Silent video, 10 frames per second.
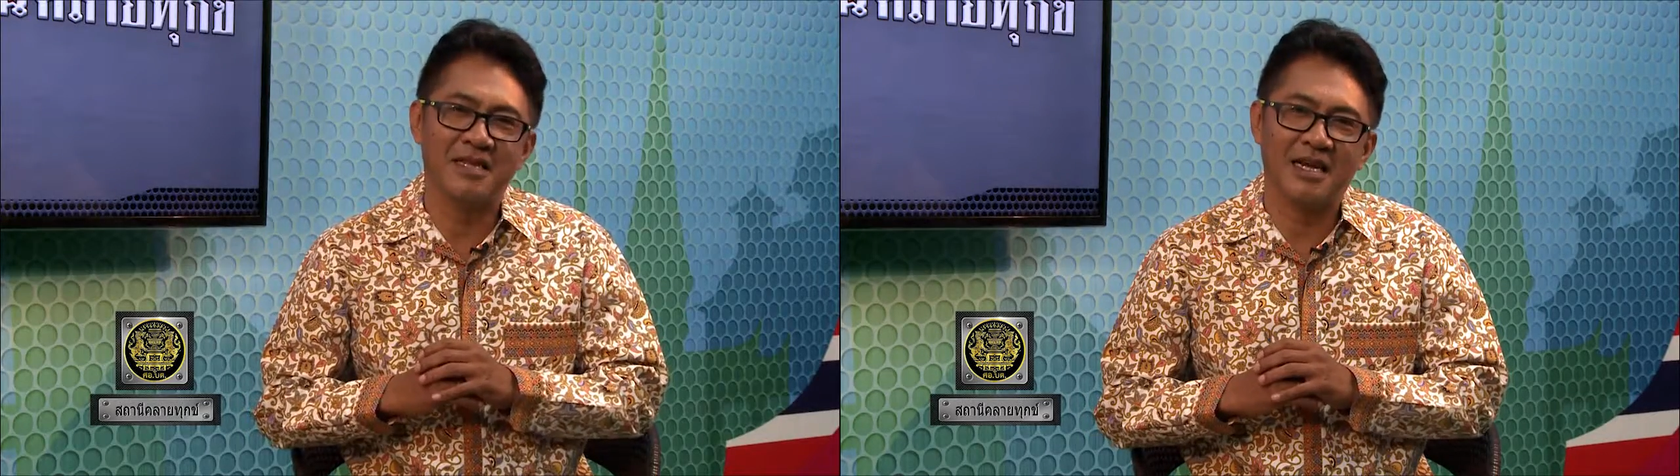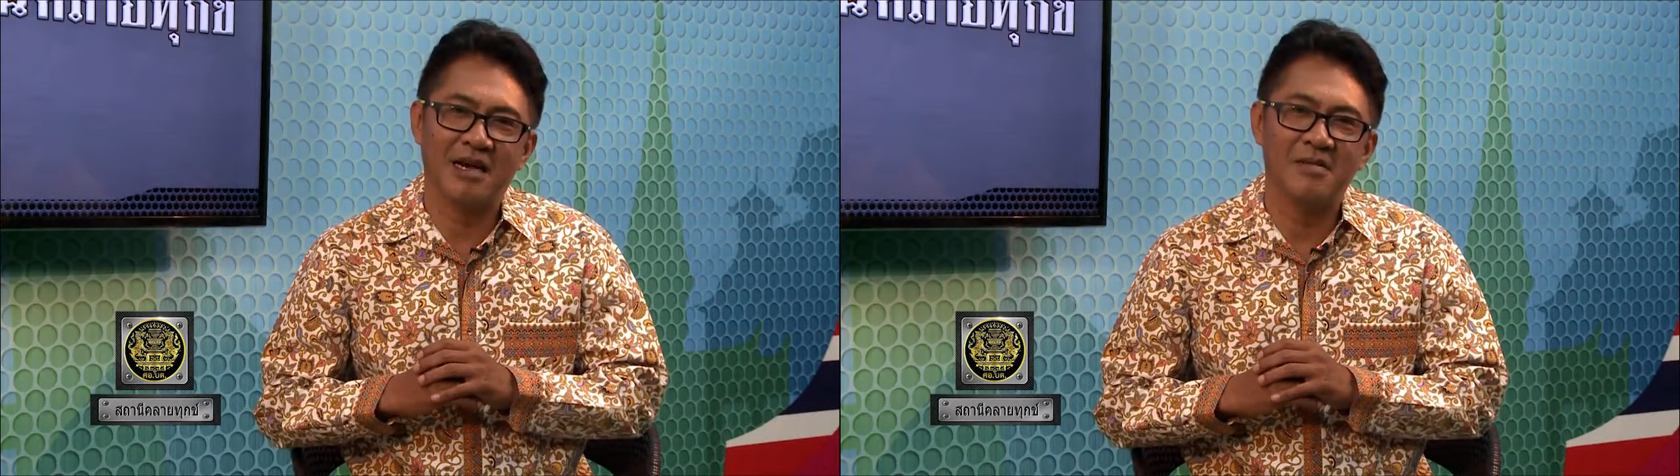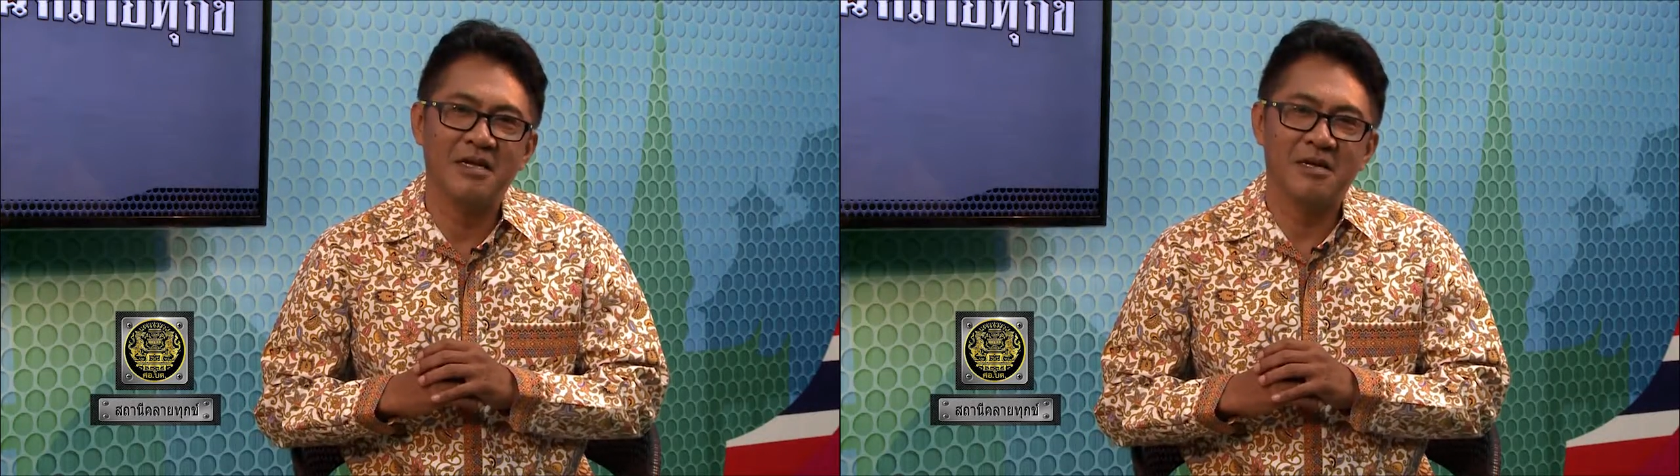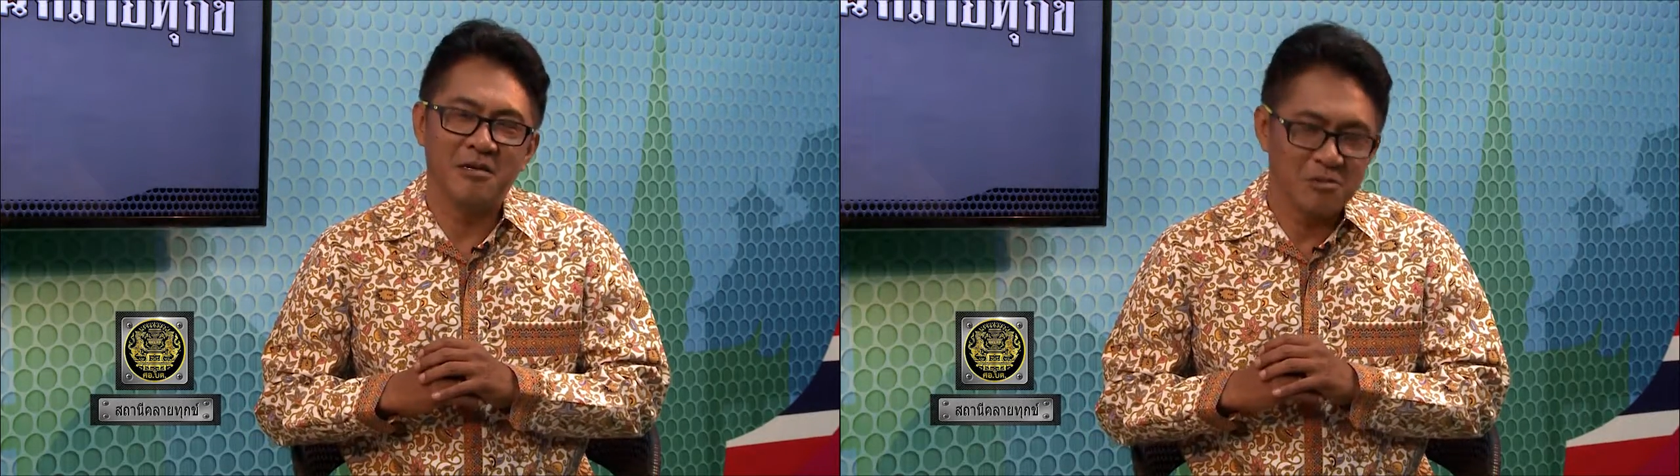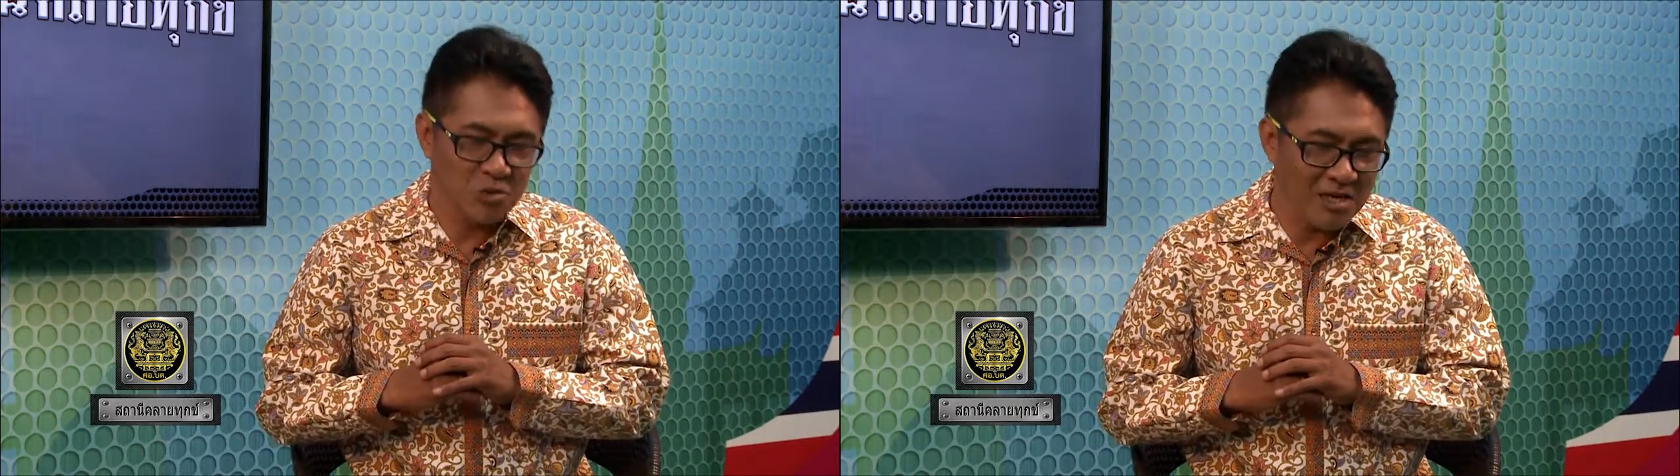นะครับ
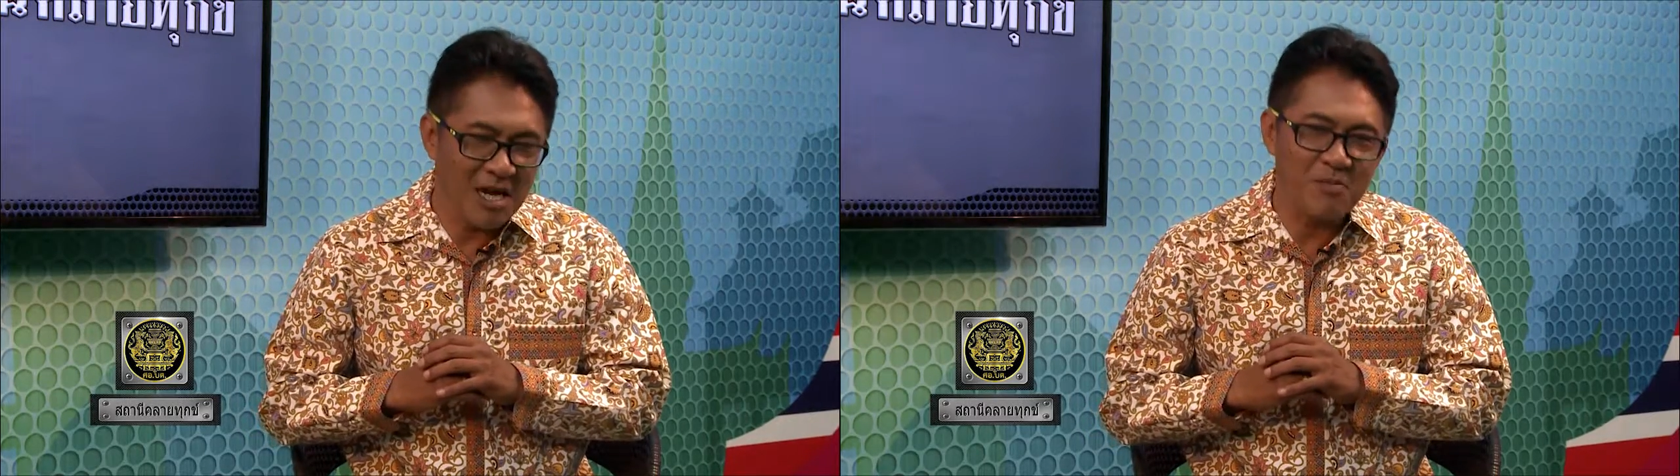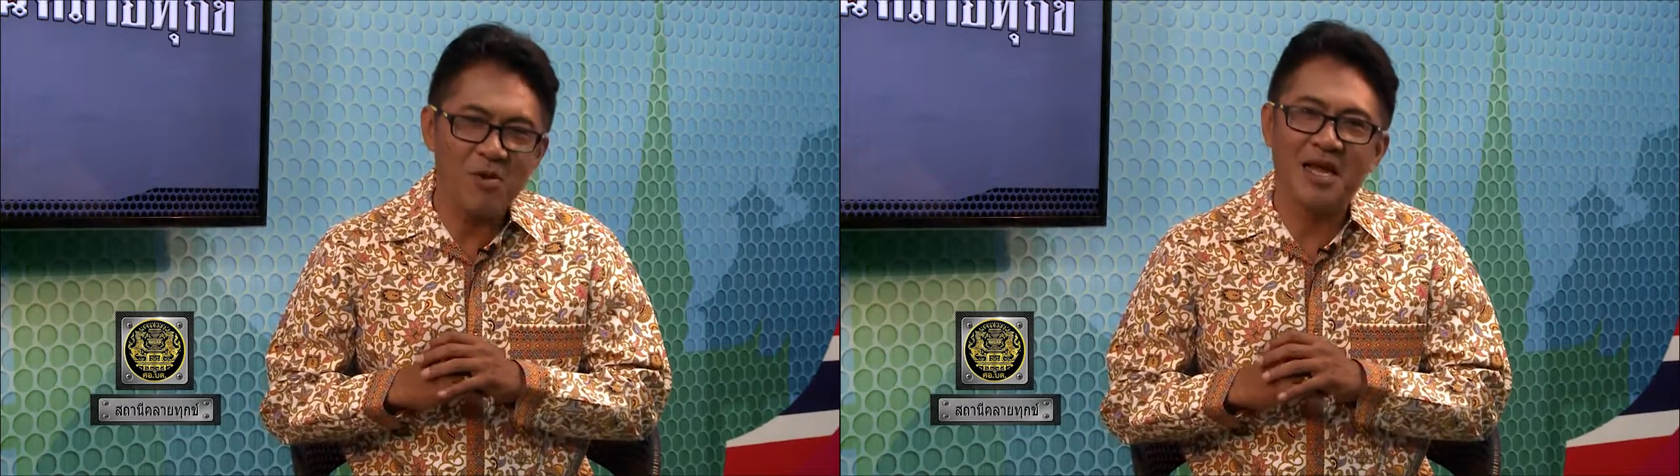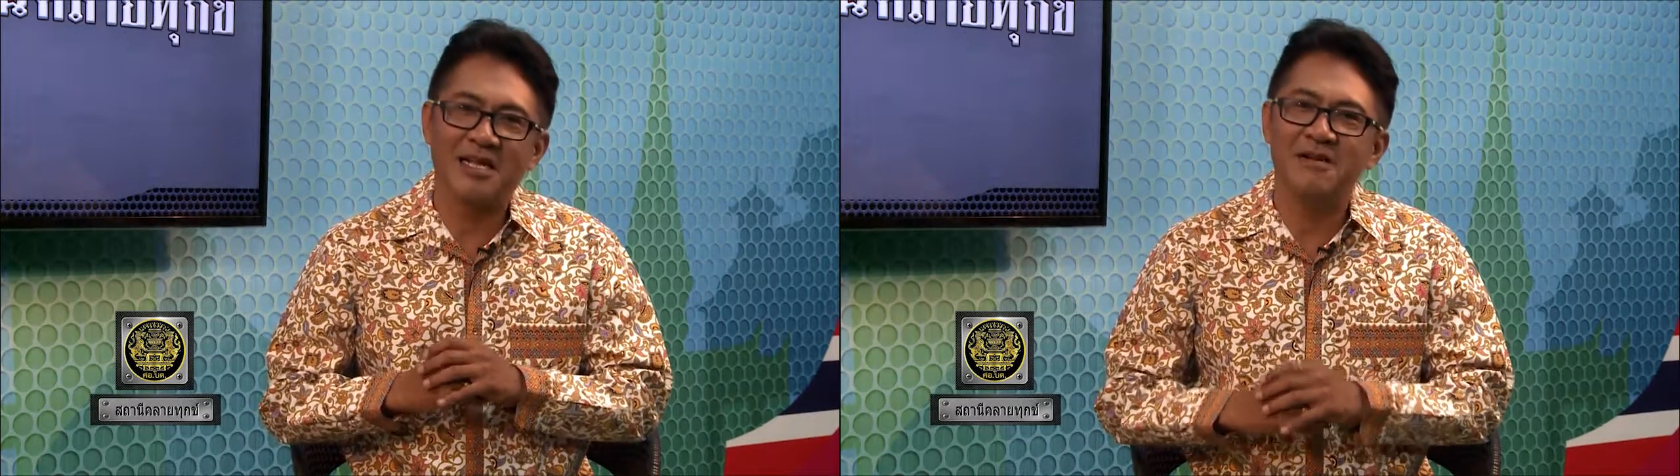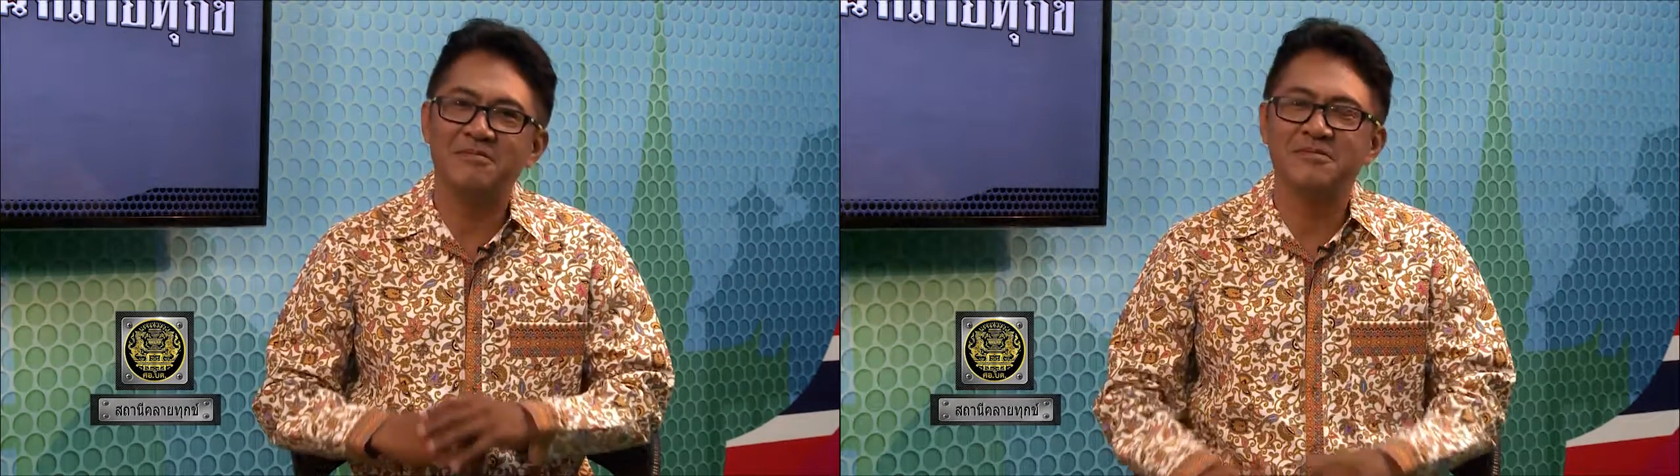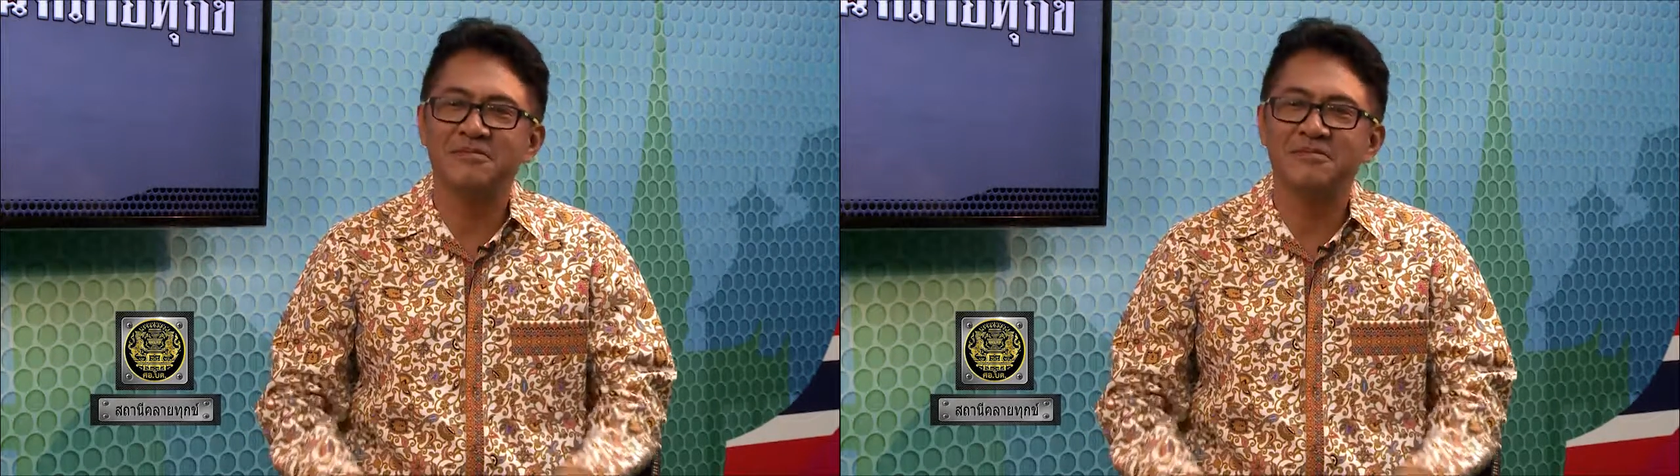ช่วงหน้าพบกันครับ